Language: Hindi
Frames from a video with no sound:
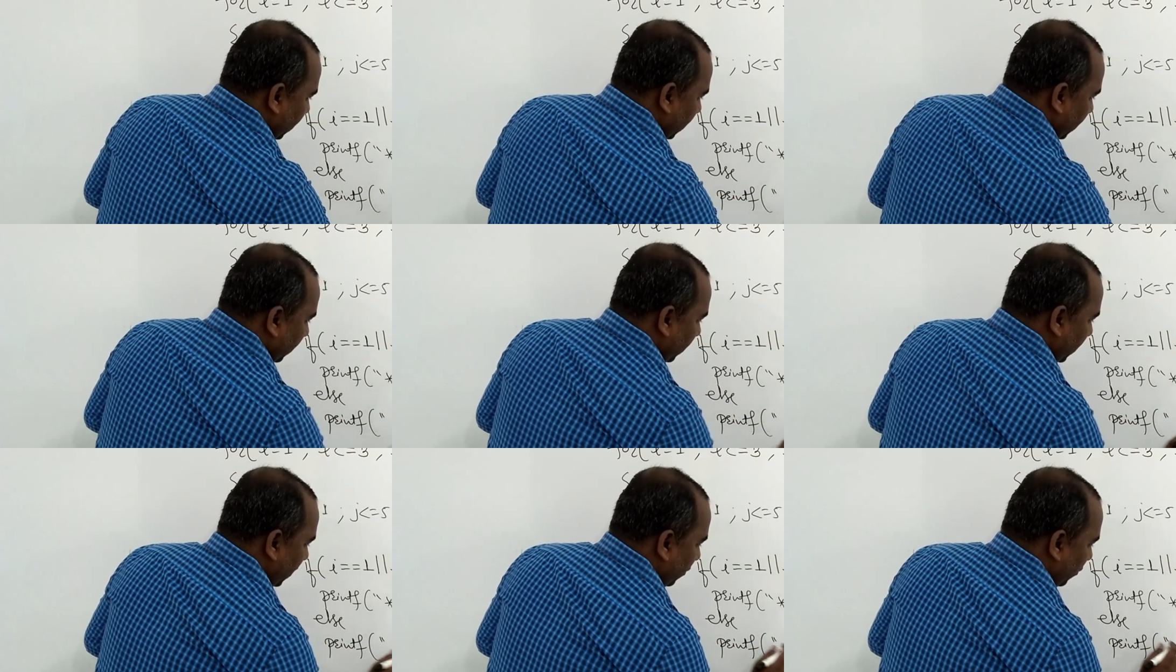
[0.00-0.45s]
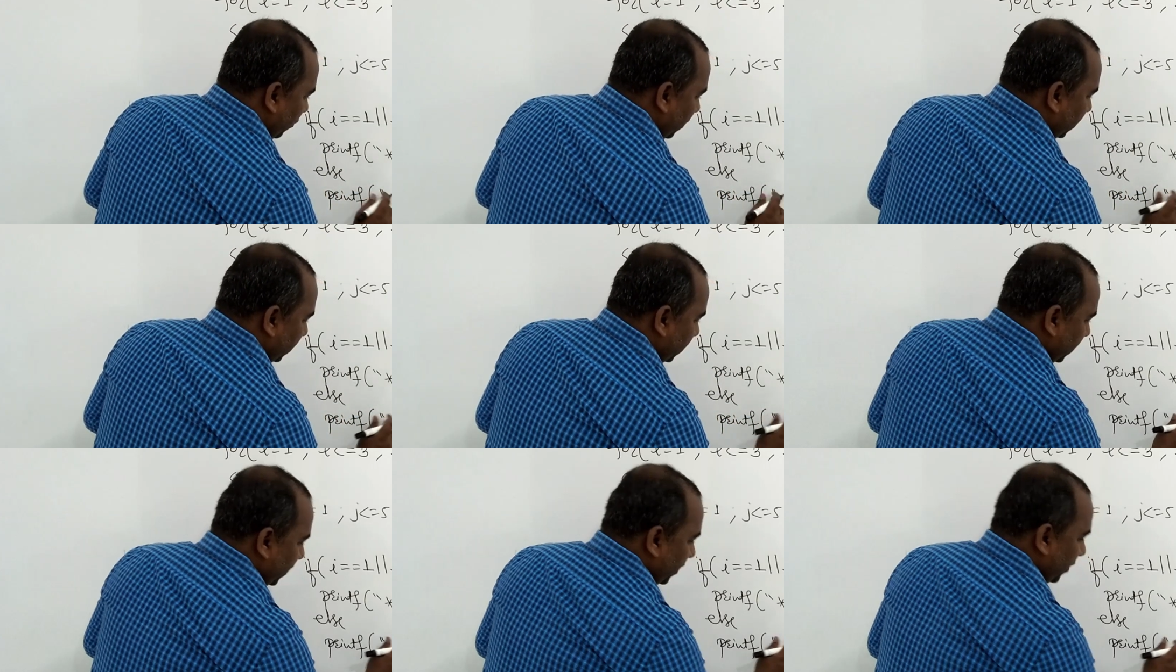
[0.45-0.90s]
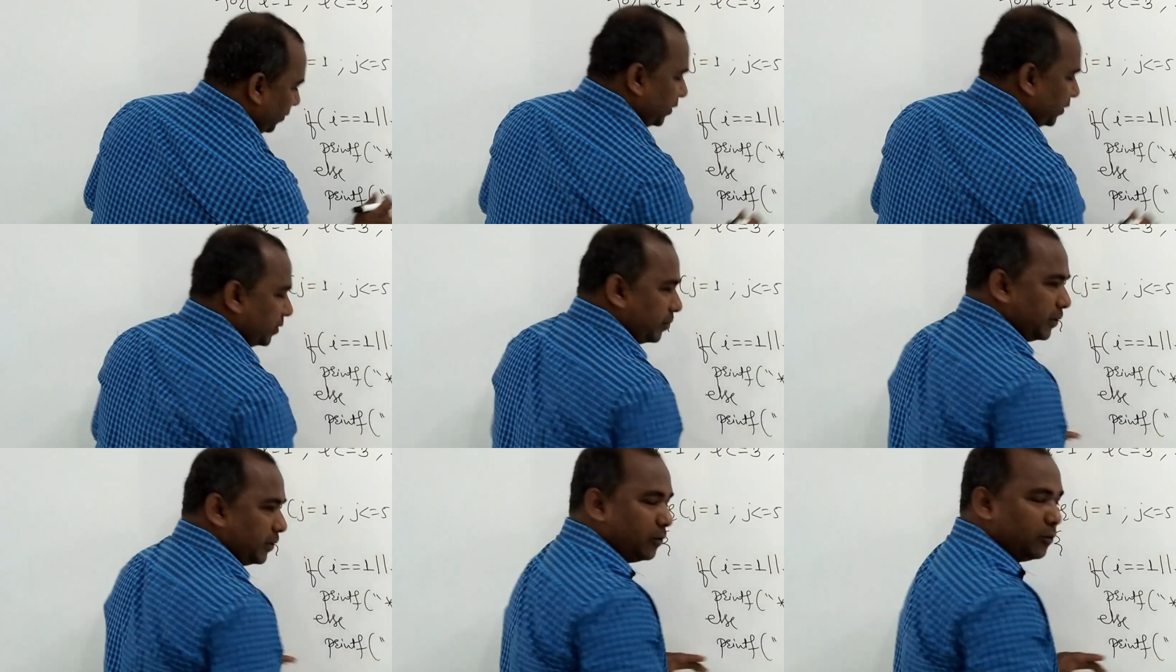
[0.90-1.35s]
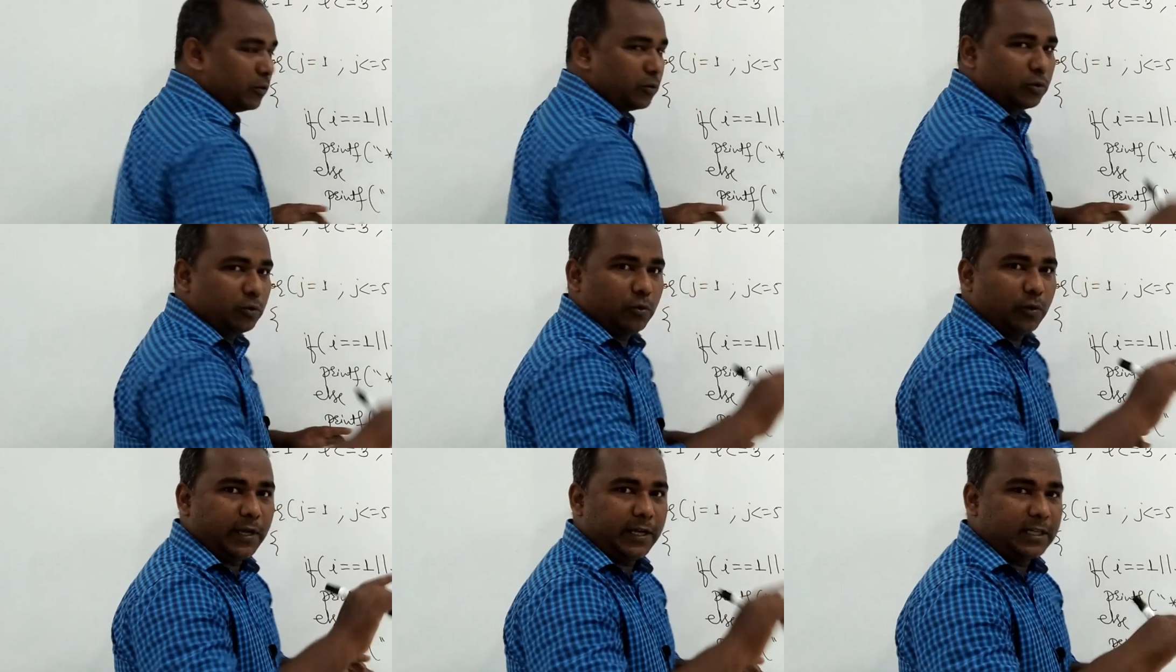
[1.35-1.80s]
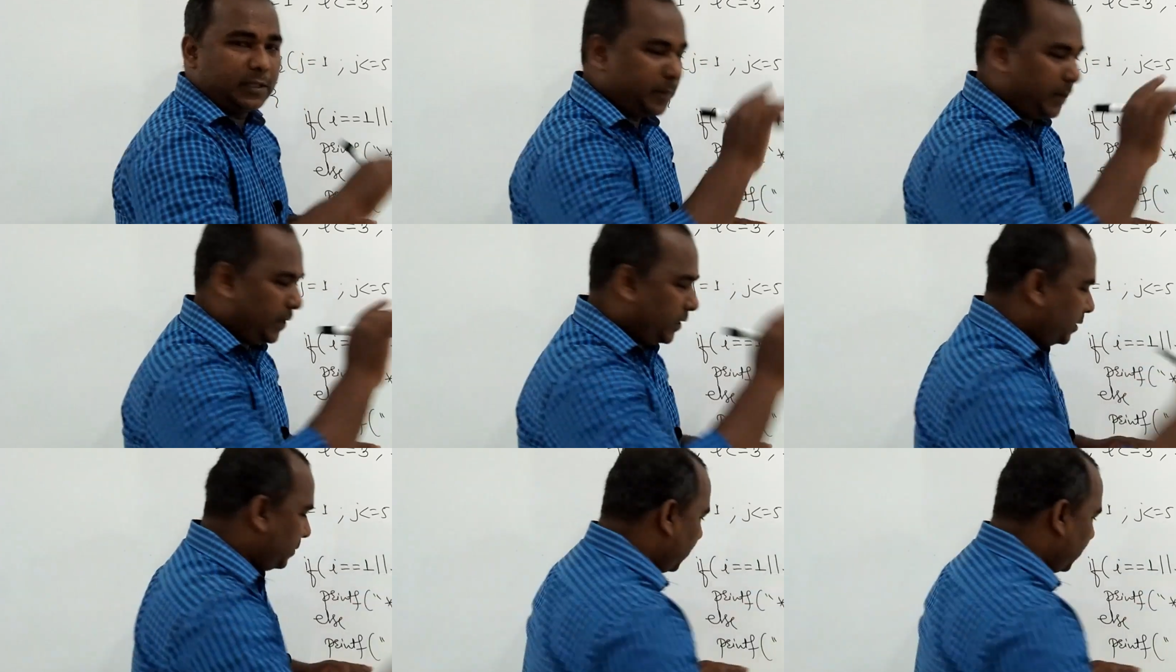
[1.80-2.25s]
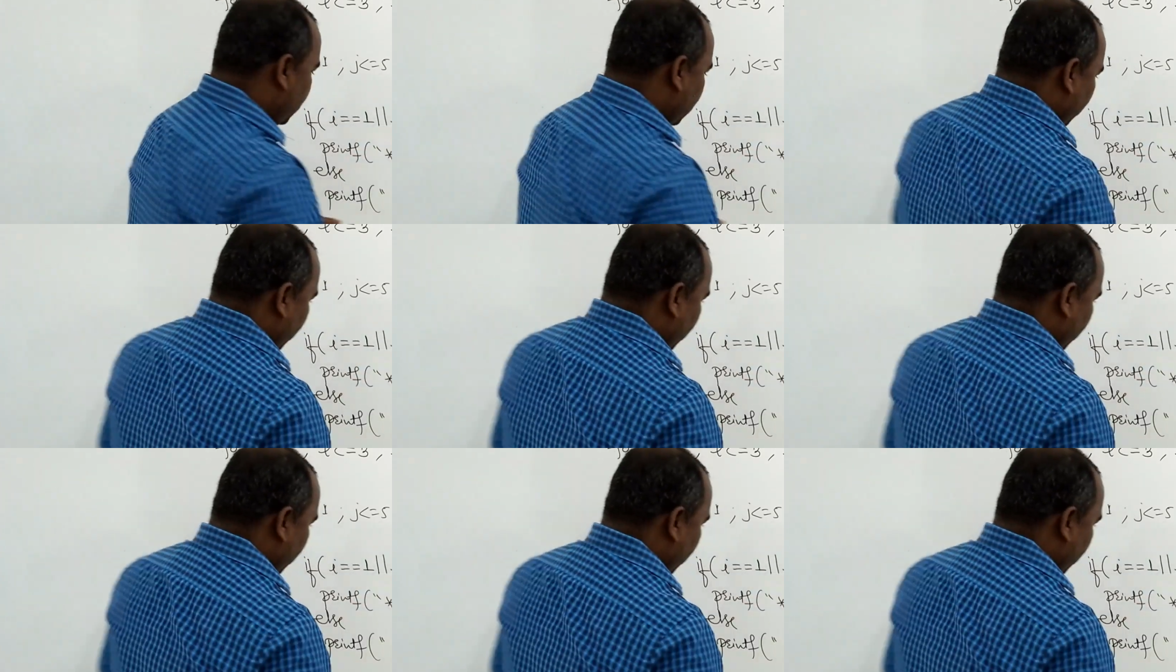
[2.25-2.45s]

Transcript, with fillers: डबल कोटेशन के बीच में दोस्तों एक स्पेस बार